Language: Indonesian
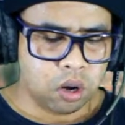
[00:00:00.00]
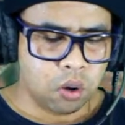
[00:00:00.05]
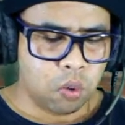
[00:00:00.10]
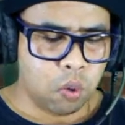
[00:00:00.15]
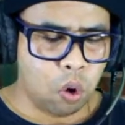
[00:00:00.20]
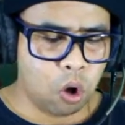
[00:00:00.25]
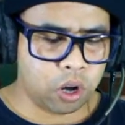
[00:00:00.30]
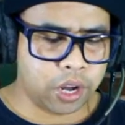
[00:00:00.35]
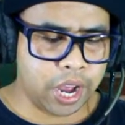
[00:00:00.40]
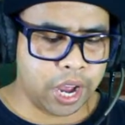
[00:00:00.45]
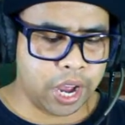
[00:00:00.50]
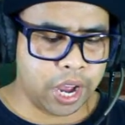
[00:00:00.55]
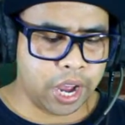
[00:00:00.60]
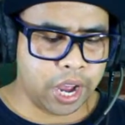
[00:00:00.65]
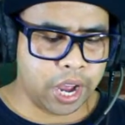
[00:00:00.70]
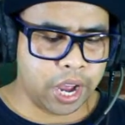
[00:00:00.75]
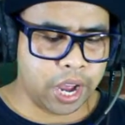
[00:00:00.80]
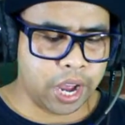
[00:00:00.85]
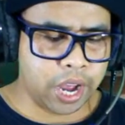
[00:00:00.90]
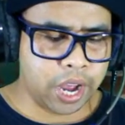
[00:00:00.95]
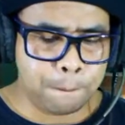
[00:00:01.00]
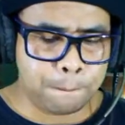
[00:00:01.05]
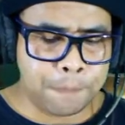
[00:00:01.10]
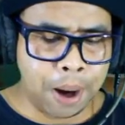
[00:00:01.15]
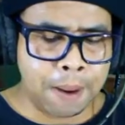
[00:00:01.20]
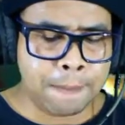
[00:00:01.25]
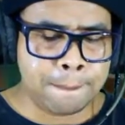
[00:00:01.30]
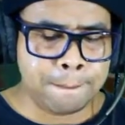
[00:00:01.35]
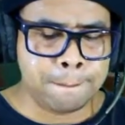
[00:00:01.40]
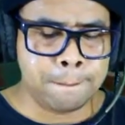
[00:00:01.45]
Oke. Okay.
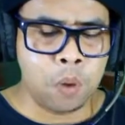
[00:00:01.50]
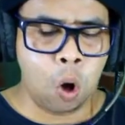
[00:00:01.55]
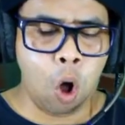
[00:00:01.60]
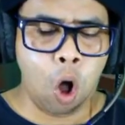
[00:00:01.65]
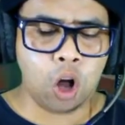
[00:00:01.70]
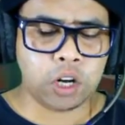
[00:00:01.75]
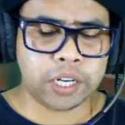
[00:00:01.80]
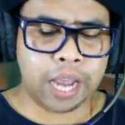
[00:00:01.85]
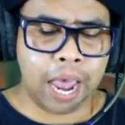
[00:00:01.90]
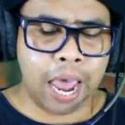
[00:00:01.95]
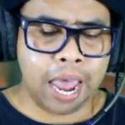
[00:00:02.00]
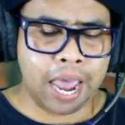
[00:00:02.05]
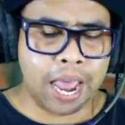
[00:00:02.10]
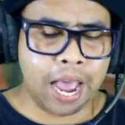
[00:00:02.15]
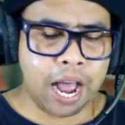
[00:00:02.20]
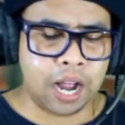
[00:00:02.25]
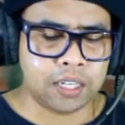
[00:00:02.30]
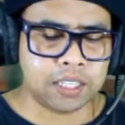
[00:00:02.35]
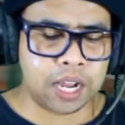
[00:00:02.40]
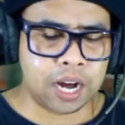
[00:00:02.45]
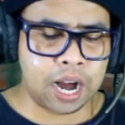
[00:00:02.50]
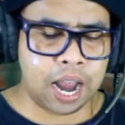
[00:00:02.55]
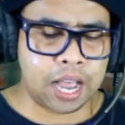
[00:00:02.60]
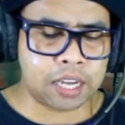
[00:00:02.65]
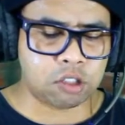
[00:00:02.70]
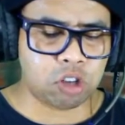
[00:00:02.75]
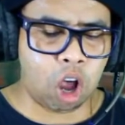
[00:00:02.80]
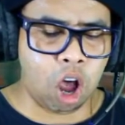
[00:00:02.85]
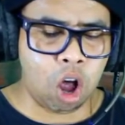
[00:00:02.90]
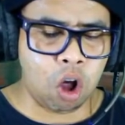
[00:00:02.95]
oke, okay.
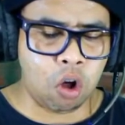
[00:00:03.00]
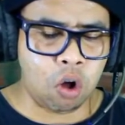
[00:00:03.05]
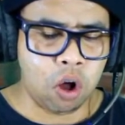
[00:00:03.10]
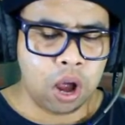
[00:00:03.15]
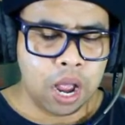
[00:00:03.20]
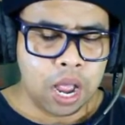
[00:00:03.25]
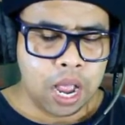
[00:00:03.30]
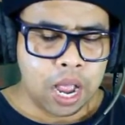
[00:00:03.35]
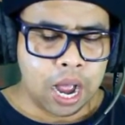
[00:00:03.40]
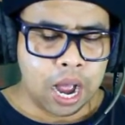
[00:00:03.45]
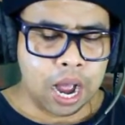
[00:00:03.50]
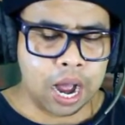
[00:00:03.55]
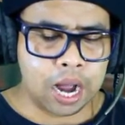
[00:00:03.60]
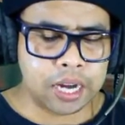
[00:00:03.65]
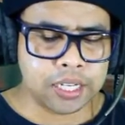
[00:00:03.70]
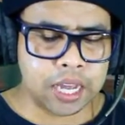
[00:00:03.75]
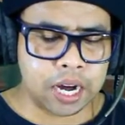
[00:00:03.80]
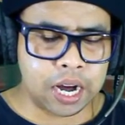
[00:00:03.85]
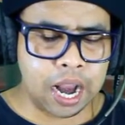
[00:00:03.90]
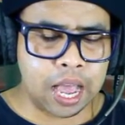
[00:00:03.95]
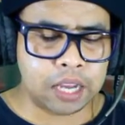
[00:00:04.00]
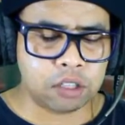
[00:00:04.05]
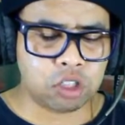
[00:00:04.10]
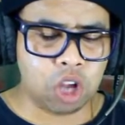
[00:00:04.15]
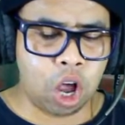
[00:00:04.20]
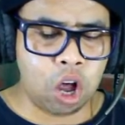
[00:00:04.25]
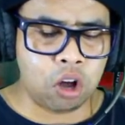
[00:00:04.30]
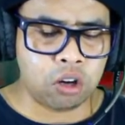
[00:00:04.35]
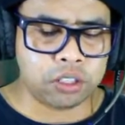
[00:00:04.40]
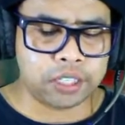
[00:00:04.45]
langsung. ajar
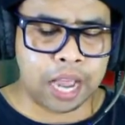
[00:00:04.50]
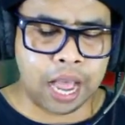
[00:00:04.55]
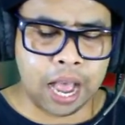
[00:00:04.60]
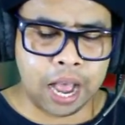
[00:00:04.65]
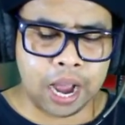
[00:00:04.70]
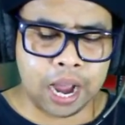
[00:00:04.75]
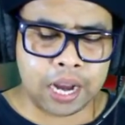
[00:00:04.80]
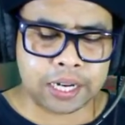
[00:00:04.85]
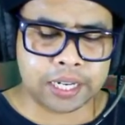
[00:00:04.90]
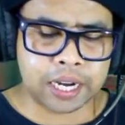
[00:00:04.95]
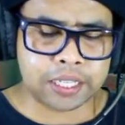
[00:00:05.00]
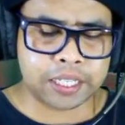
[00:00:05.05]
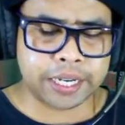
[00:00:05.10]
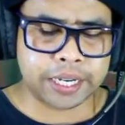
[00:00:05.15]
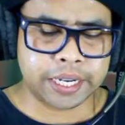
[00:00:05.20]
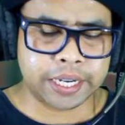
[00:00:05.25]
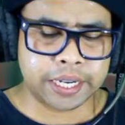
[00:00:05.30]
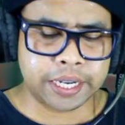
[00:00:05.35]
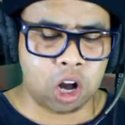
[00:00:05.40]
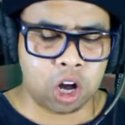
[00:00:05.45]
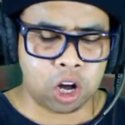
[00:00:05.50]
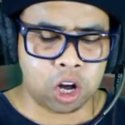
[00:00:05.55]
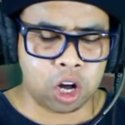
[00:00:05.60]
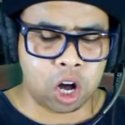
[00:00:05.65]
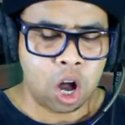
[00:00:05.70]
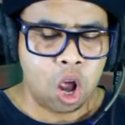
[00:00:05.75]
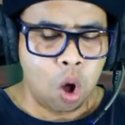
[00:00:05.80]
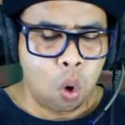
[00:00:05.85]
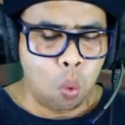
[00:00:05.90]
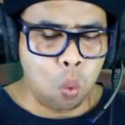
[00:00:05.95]
langsung, jangan kasih kendor.
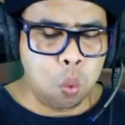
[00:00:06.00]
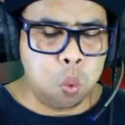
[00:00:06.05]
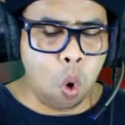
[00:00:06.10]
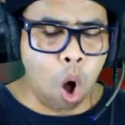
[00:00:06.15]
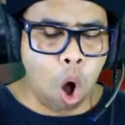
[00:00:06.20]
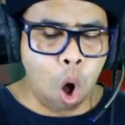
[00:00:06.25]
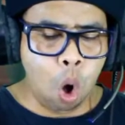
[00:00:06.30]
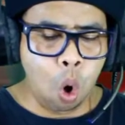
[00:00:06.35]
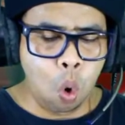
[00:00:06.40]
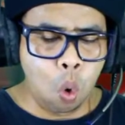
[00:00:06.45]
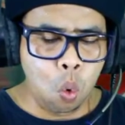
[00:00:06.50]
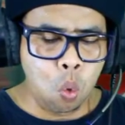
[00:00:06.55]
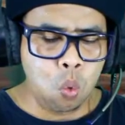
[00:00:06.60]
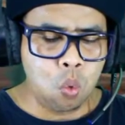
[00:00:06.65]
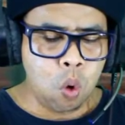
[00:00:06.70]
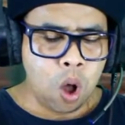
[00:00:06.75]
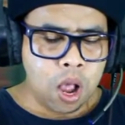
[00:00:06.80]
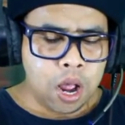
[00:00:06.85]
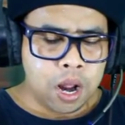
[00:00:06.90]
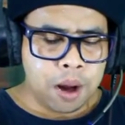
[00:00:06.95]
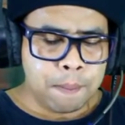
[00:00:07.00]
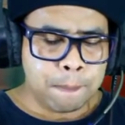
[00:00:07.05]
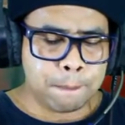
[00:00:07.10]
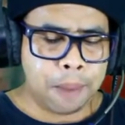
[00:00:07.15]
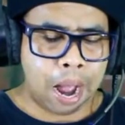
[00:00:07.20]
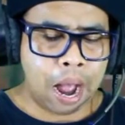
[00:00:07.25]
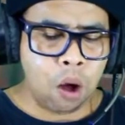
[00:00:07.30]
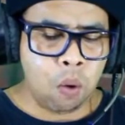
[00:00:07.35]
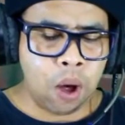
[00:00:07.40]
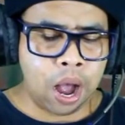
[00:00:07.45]
Woo!
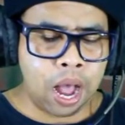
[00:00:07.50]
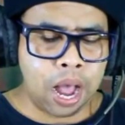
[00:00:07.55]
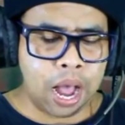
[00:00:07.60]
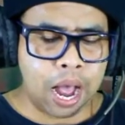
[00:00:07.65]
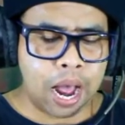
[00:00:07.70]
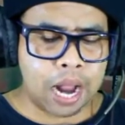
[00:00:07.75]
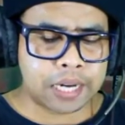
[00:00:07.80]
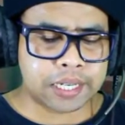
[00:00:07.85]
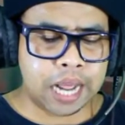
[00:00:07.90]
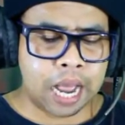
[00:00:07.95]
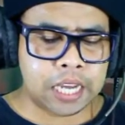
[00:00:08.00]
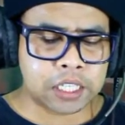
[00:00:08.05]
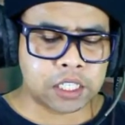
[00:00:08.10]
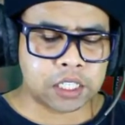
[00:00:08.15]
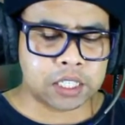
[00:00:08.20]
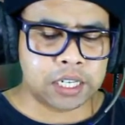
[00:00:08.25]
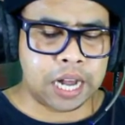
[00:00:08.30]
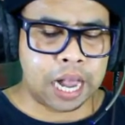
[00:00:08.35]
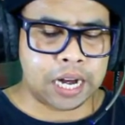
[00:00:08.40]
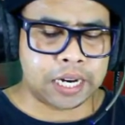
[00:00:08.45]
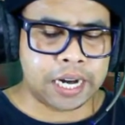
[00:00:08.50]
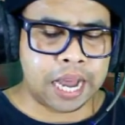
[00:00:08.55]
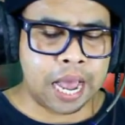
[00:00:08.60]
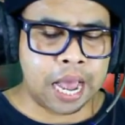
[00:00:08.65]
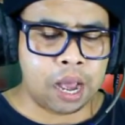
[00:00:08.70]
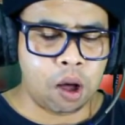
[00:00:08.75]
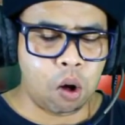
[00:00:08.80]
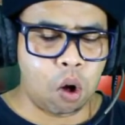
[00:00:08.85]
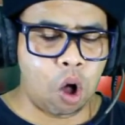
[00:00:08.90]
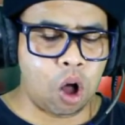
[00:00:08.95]
bawah atas nggak kena
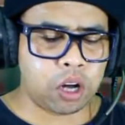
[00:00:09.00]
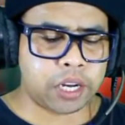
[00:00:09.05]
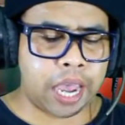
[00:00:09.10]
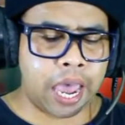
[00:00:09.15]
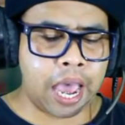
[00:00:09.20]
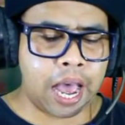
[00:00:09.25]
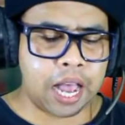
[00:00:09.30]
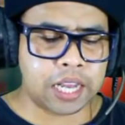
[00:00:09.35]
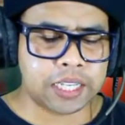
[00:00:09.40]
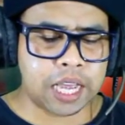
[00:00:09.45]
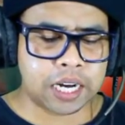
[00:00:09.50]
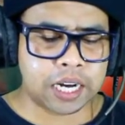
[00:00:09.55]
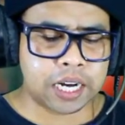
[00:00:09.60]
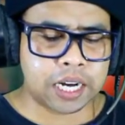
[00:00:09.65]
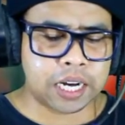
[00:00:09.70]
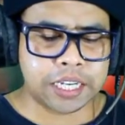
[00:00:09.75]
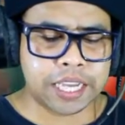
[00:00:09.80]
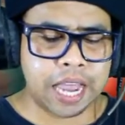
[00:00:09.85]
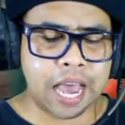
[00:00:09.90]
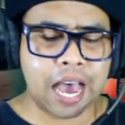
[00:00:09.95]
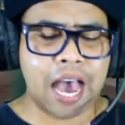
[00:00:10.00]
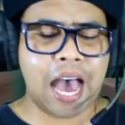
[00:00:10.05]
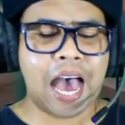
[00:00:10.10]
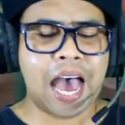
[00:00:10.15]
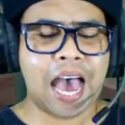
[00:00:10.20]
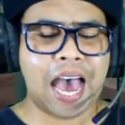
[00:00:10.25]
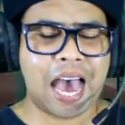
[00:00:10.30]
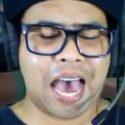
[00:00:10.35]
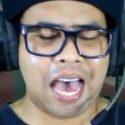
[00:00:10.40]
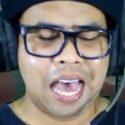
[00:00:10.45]
oke hajar kakinya
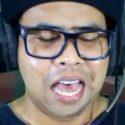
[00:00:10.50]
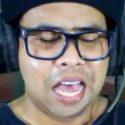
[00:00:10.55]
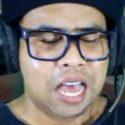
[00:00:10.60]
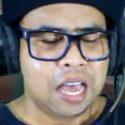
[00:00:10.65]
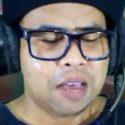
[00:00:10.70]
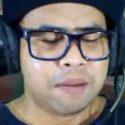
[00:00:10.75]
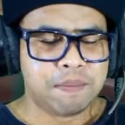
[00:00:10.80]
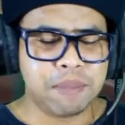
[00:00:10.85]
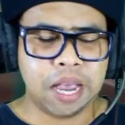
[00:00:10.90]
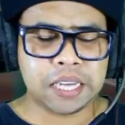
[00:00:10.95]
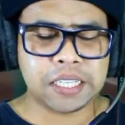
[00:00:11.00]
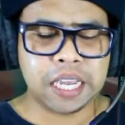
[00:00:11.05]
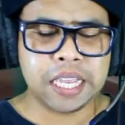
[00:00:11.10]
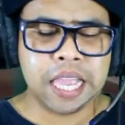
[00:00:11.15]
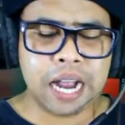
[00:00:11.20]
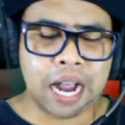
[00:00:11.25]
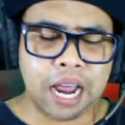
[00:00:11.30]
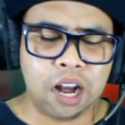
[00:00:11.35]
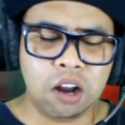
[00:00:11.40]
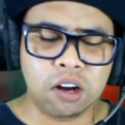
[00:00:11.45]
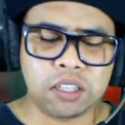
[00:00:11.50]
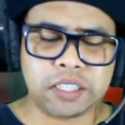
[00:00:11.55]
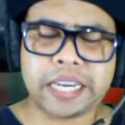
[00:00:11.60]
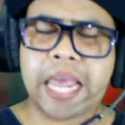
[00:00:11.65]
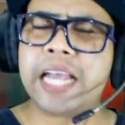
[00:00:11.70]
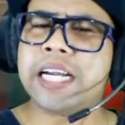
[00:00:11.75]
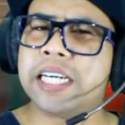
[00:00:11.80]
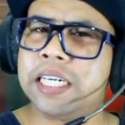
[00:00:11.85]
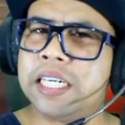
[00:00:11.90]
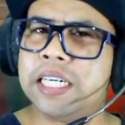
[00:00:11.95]
biasanya kalau
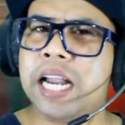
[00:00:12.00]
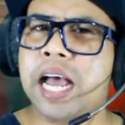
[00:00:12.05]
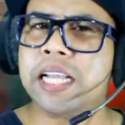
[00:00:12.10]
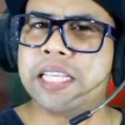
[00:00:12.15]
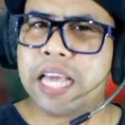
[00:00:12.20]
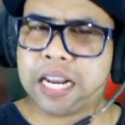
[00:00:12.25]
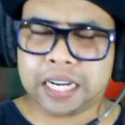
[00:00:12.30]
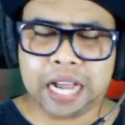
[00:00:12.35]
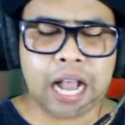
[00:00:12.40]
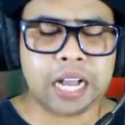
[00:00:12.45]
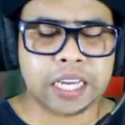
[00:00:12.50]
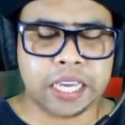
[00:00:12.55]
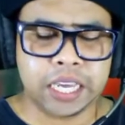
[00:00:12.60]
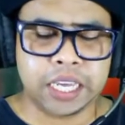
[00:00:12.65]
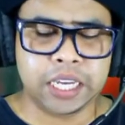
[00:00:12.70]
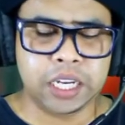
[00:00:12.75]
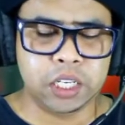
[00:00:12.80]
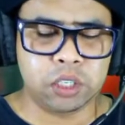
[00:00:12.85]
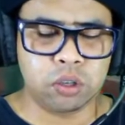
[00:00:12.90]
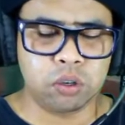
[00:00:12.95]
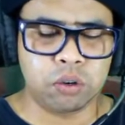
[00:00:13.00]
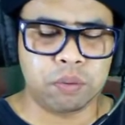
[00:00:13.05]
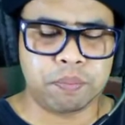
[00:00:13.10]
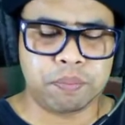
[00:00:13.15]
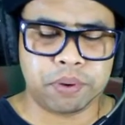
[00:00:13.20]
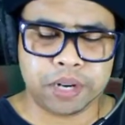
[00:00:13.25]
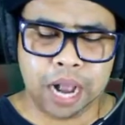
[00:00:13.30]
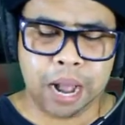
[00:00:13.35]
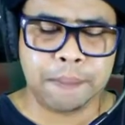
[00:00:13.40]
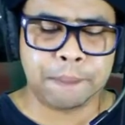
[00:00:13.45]
Tekken hajar kaki itu
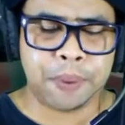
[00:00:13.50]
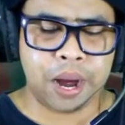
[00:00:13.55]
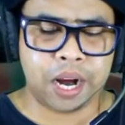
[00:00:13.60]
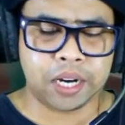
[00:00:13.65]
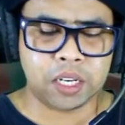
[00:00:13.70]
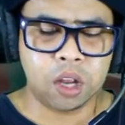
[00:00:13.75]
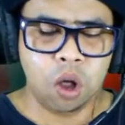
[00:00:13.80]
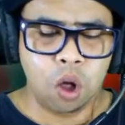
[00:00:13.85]
gampang